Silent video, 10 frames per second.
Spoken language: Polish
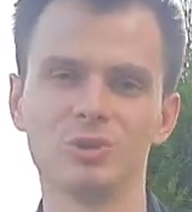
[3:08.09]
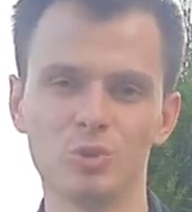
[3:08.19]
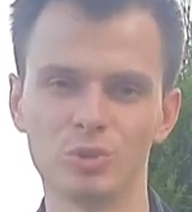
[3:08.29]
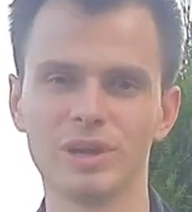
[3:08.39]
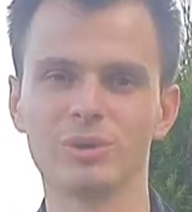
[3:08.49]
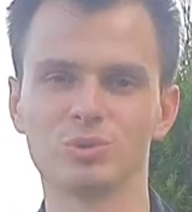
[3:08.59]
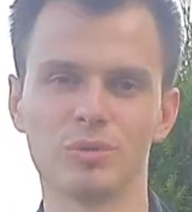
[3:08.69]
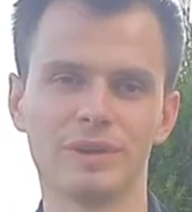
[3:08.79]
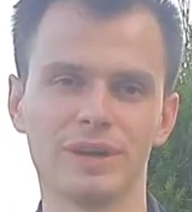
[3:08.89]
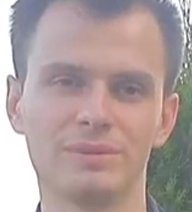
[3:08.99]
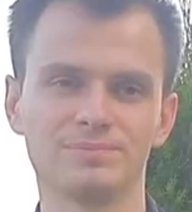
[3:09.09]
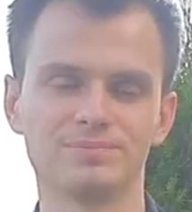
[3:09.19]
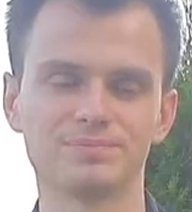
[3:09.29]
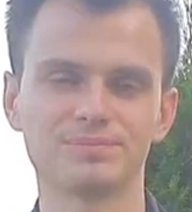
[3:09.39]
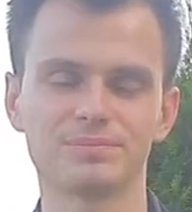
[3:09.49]
drugiego człowieka.
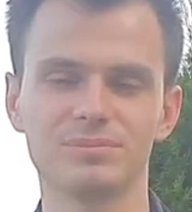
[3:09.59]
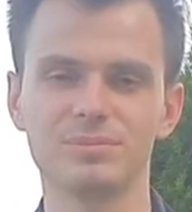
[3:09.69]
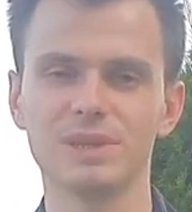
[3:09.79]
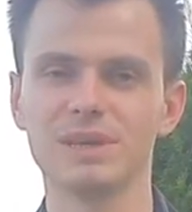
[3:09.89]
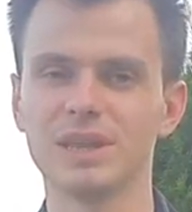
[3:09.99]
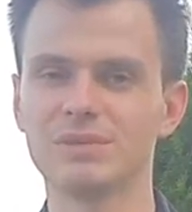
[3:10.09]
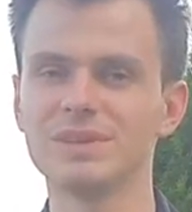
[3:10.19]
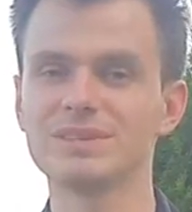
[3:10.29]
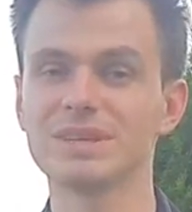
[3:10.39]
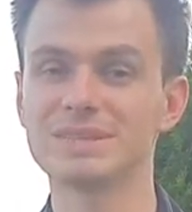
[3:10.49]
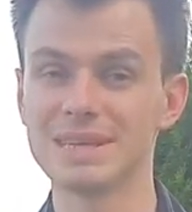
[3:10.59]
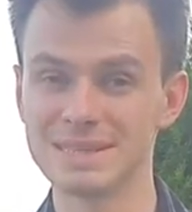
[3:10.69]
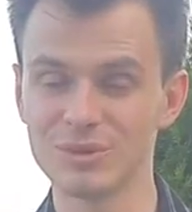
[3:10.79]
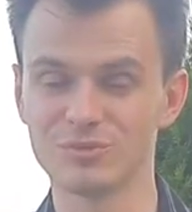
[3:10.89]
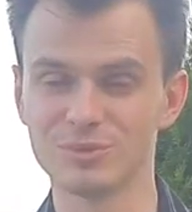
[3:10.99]
Tak więc
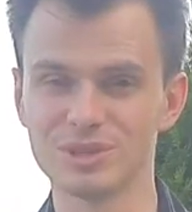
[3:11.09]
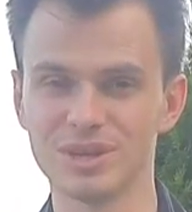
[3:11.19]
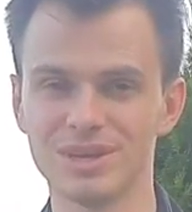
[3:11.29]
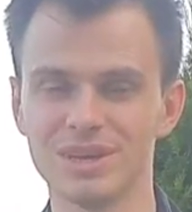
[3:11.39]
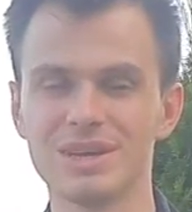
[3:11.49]
zastanówmy się,